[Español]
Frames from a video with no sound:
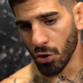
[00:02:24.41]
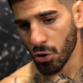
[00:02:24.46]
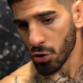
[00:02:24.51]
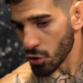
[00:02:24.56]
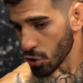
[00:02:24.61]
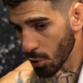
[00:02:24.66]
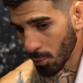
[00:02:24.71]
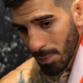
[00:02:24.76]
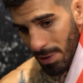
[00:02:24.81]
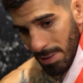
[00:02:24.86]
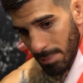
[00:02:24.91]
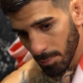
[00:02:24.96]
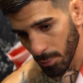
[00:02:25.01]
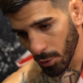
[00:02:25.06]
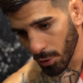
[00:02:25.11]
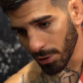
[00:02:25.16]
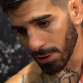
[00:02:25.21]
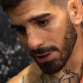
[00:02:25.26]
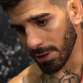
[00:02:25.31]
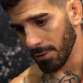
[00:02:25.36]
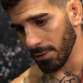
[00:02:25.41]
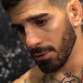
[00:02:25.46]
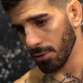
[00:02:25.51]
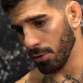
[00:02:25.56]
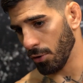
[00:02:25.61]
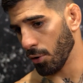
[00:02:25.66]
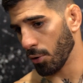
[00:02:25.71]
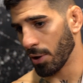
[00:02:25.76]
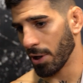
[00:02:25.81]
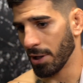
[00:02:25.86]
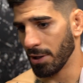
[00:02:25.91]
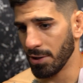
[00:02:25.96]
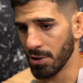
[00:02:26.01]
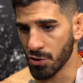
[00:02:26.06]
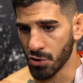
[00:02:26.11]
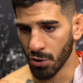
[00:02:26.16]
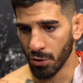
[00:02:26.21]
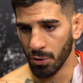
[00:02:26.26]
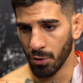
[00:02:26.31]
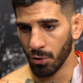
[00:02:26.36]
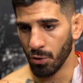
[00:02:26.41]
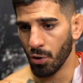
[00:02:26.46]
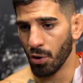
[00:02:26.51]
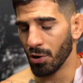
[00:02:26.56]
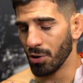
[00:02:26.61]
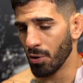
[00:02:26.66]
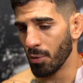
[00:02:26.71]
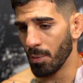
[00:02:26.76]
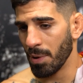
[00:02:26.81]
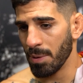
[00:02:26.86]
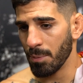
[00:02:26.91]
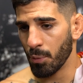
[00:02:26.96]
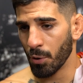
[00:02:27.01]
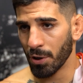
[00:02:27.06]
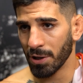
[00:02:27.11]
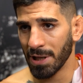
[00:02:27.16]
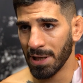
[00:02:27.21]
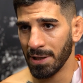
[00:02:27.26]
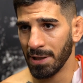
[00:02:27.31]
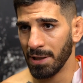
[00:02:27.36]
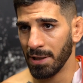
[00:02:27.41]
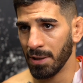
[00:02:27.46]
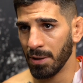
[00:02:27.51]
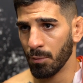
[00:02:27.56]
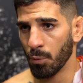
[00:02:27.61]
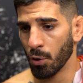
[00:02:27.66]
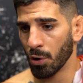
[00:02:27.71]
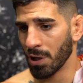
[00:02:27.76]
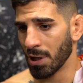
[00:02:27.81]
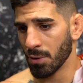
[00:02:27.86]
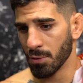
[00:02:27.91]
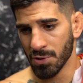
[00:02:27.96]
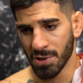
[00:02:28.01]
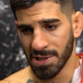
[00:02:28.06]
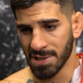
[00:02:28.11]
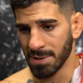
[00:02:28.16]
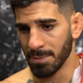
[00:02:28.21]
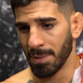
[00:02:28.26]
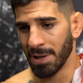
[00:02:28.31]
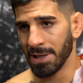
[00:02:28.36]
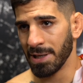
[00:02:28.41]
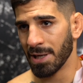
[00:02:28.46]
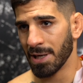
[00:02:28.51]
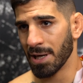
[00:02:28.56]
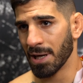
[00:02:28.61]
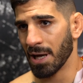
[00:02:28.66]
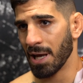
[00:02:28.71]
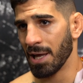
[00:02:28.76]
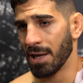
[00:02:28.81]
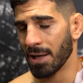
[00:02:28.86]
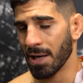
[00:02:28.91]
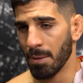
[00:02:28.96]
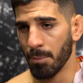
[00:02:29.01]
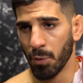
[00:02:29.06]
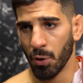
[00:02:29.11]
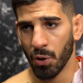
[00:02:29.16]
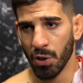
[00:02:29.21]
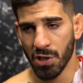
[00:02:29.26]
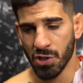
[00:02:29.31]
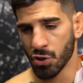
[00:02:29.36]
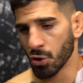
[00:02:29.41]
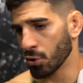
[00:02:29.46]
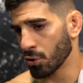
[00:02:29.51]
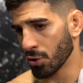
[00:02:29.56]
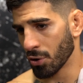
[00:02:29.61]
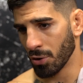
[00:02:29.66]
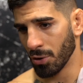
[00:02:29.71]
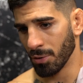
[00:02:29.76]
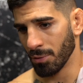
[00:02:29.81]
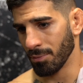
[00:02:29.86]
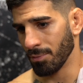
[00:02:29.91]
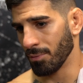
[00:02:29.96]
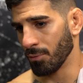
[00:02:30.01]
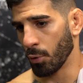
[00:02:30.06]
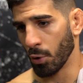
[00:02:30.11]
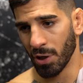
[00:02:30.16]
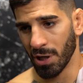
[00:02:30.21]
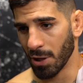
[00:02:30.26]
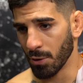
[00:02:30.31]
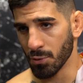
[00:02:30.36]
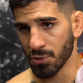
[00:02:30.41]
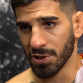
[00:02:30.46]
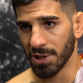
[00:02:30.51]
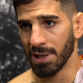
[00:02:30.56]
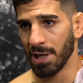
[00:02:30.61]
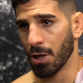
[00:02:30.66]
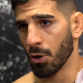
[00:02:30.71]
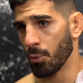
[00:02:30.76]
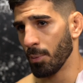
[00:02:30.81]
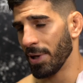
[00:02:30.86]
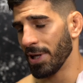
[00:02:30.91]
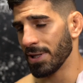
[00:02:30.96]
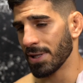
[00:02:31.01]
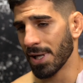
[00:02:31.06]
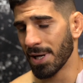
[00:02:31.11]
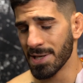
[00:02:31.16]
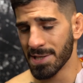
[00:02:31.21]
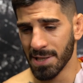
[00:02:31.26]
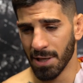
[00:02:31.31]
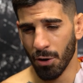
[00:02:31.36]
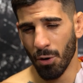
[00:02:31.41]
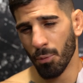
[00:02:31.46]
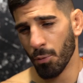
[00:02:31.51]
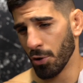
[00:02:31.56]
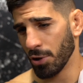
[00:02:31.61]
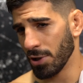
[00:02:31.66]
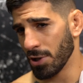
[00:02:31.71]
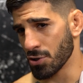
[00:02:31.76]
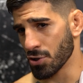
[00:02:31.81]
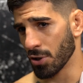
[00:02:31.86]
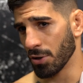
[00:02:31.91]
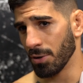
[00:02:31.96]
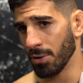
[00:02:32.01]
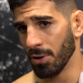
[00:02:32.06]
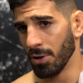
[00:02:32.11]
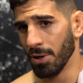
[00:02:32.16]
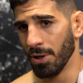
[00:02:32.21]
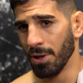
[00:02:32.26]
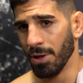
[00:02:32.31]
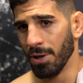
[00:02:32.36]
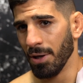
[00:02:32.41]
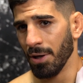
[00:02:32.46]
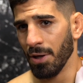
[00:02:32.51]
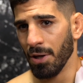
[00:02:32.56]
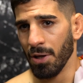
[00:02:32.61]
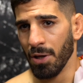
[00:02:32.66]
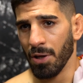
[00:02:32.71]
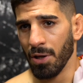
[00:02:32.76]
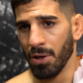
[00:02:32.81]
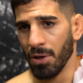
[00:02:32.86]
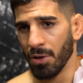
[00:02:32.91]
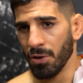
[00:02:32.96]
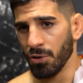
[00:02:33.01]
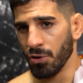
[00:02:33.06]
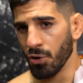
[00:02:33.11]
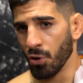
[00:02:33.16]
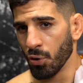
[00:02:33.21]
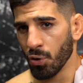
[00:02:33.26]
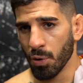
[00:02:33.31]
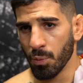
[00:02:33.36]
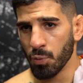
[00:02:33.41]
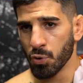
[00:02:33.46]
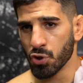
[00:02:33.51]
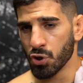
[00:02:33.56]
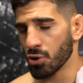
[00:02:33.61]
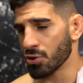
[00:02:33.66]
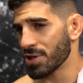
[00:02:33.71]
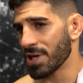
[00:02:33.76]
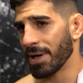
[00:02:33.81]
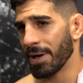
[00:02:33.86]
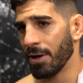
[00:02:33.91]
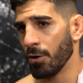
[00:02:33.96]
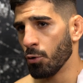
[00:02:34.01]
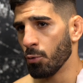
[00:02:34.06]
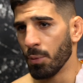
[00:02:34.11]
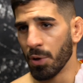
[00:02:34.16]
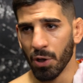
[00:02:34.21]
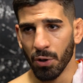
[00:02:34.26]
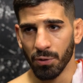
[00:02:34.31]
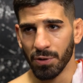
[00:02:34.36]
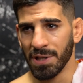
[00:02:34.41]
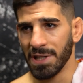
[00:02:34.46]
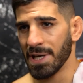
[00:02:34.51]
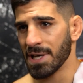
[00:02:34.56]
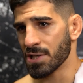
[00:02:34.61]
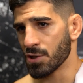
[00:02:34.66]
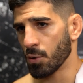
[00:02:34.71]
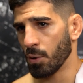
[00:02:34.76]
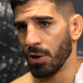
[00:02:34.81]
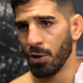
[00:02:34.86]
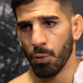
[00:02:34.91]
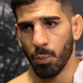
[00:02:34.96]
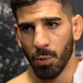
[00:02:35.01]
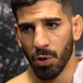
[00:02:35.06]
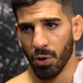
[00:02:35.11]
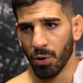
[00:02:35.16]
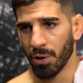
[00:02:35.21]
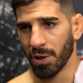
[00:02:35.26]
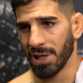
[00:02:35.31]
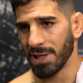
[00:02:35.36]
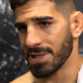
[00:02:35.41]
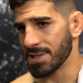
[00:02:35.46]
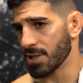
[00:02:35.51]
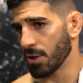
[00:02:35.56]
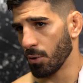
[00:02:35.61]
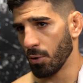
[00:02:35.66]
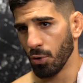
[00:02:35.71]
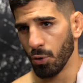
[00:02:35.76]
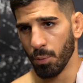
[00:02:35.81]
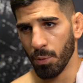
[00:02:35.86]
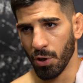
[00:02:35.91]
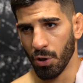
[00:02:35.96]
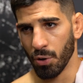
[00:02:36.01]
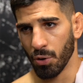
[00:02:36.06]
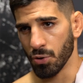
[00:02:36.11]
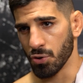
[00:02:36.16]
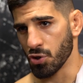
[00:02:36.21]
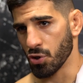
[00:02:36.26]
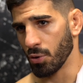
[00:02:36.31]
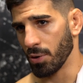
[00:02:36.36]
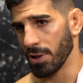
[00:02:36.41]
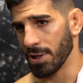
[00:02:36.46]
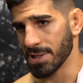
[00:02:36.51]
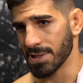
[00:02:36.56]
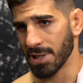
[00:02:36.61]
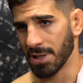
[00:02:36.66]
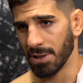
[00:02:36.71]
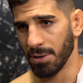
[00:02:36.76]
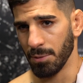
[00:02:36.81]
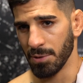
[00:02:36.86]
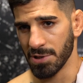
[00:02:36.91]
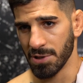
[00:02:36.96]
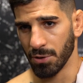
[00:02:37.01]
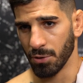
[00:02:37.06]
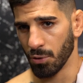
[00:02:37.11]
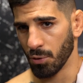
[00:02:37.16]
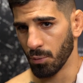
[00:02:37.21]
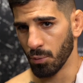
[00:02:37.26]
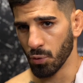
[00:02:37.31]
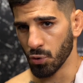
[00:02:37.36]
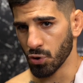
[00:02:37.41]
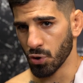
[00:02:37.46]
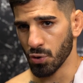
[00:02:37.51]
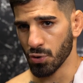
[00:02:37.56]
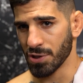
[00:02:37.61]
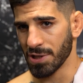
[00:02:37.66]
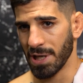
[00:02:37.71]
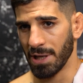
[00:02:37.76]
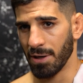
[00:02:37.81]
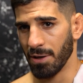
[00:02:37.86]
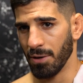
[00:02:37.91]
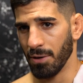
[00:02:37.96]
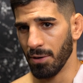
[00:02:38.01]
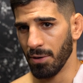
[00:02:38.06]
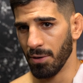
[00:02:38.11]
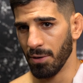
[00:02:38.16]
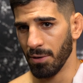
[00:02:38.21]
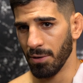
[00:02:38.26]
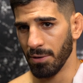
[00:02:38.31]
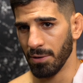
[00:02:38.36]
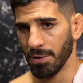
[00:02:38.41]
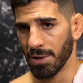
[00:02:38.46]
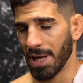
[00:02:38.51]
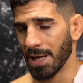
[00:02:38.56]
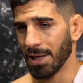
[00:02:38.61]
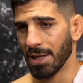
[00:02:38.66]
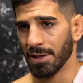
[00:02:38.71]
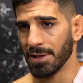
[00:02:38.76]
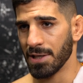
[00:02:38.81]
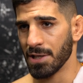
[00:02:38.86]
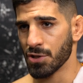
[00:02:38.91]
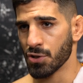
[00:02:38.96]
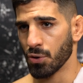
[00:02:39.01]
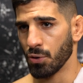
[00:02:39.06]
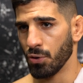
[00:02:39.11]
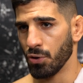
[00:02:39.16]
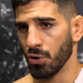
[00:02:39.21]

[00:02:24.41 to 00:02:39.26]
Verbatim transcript: No me importa lo que he dicho, no, no, no me importa ni Volkanovski, si mañana el campeón es otro, Volkanovski ya no me interesa, como he dicho, ¿no? Yo no busco ser el número 10 o el número 15 o el número 8 en esta división, no busco ser nada de eso.